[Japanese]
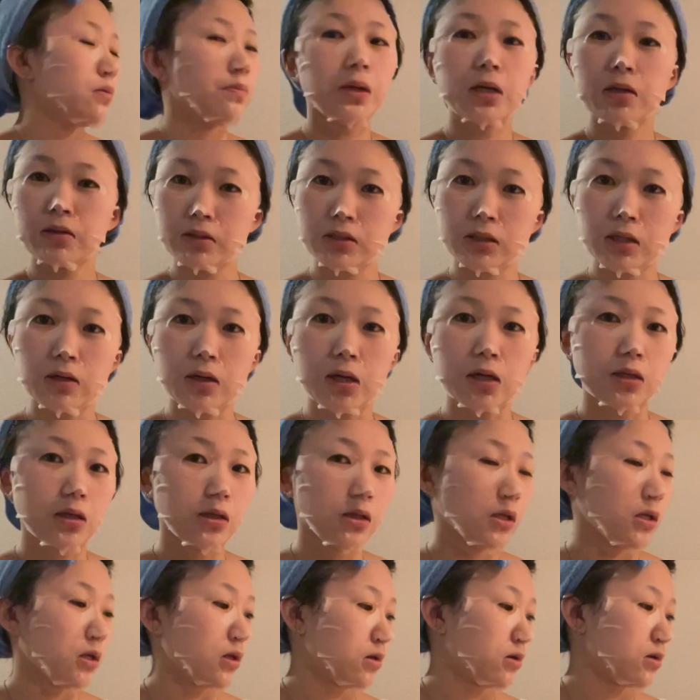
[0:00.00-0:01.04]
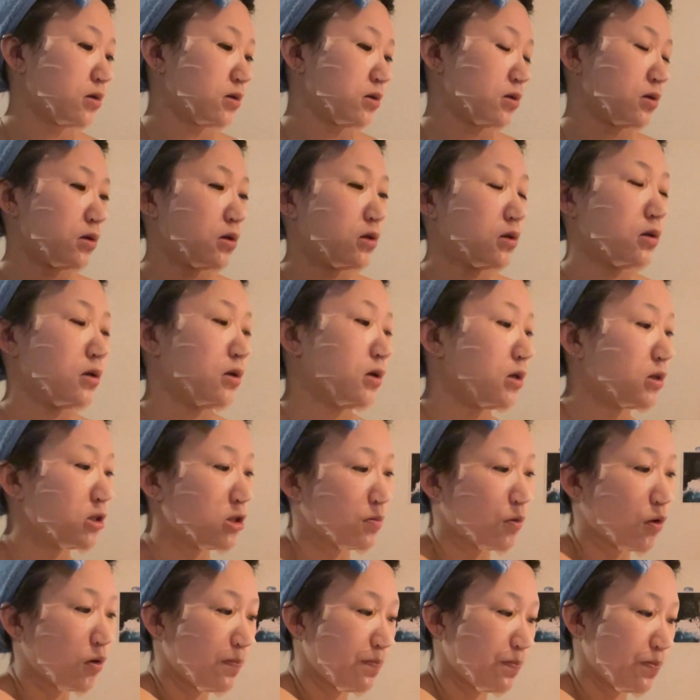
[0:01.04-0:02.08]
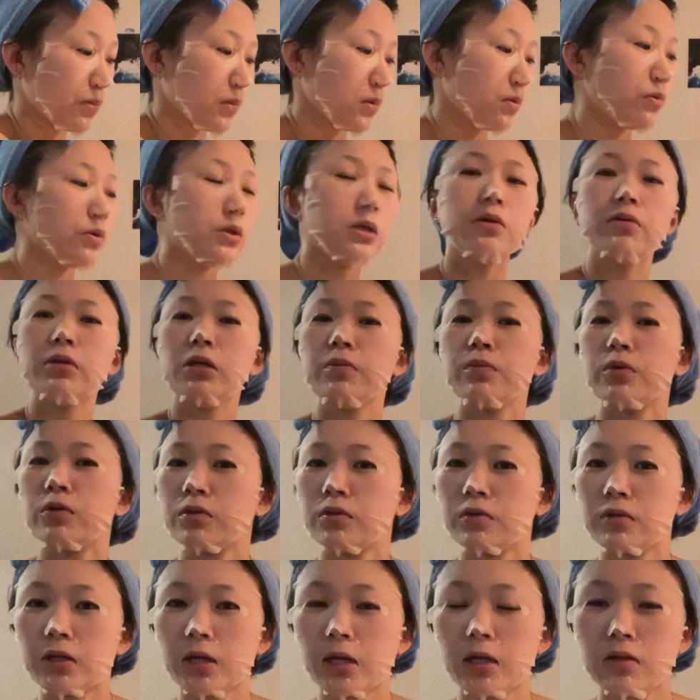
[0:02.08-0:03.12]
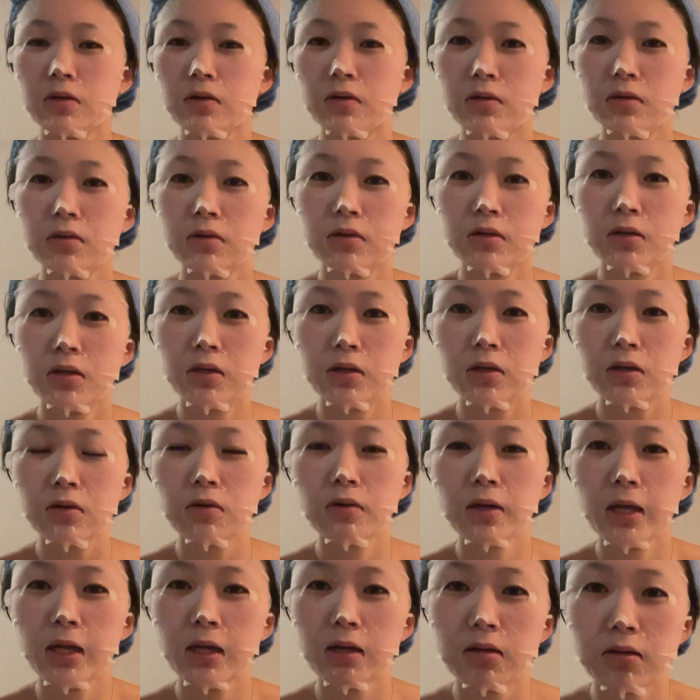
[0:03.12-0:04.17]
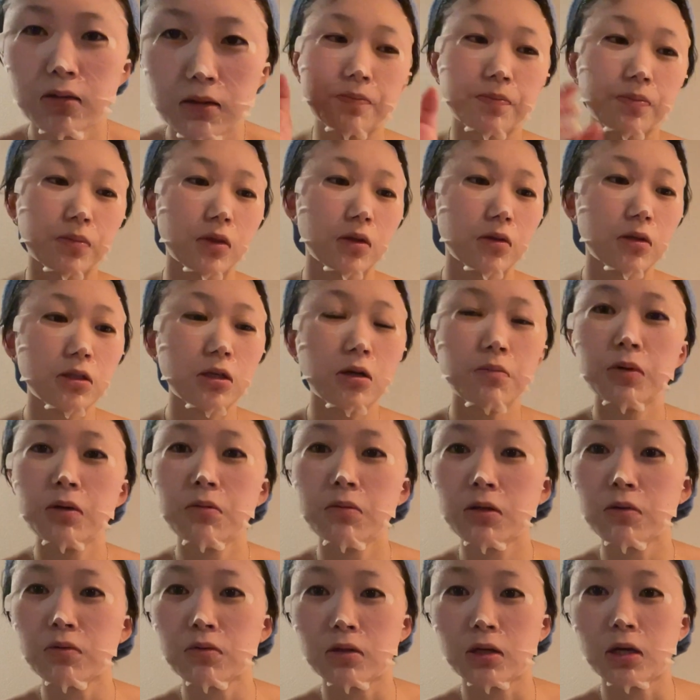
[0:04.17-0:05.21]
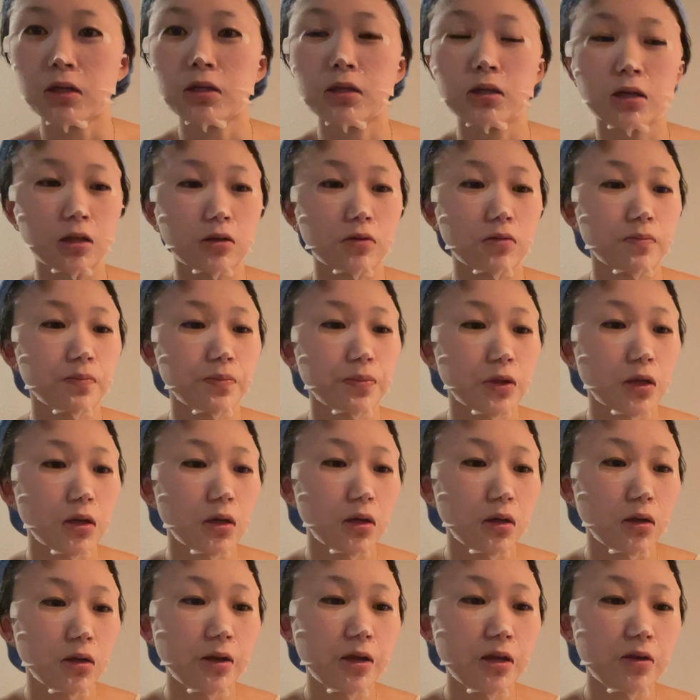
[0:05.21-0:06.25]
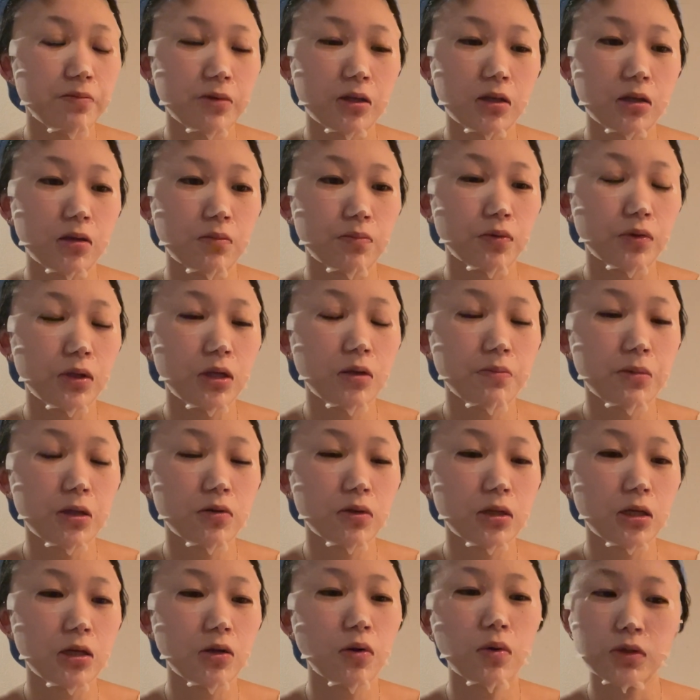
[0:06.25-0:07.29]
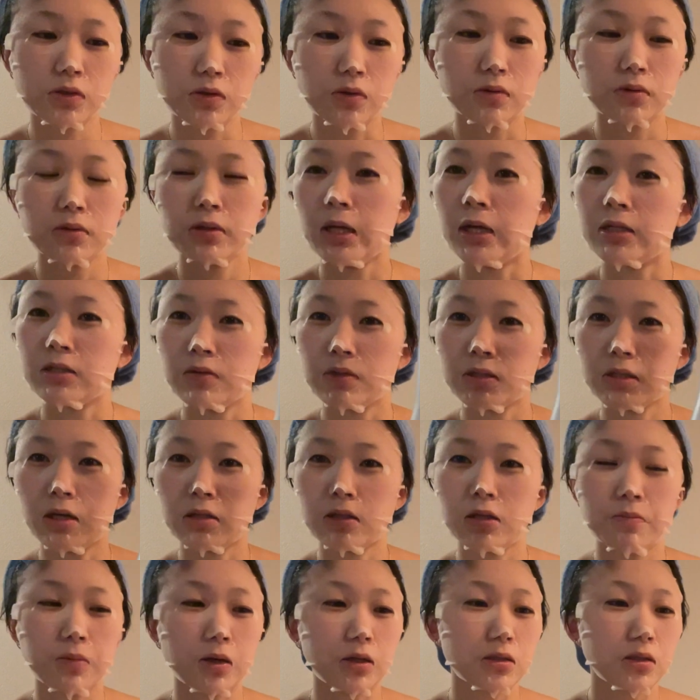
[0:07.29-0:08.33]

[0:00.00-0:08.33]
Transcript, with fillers: パックしてる間に、いつもボディクリームを塗るんだけど、これ、私あんまり見たことなかったんだけど、ベイビーボディミルキーローションってやつを使ってま